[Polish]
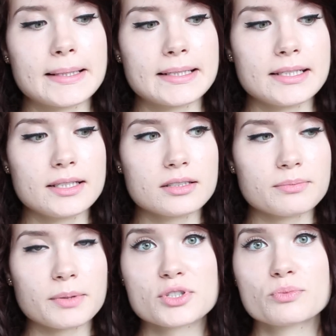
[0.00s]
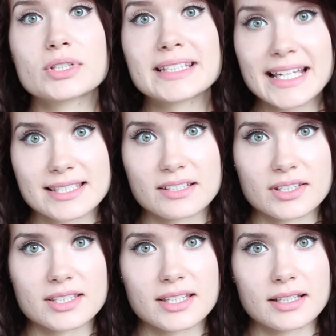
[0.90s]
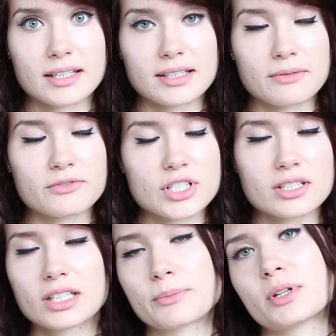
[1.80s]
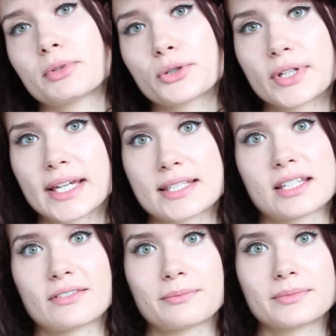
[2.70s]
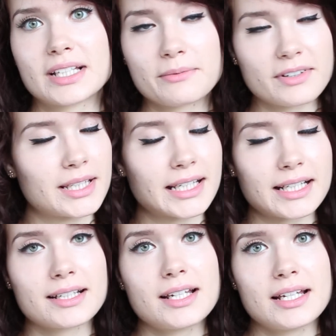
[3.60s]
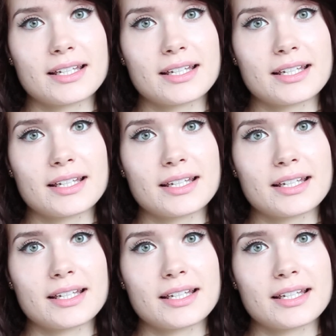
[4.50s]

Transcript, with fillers: i no po prostu były testy, więc tam wszystko na moim blogu jest, ja Wam dam linka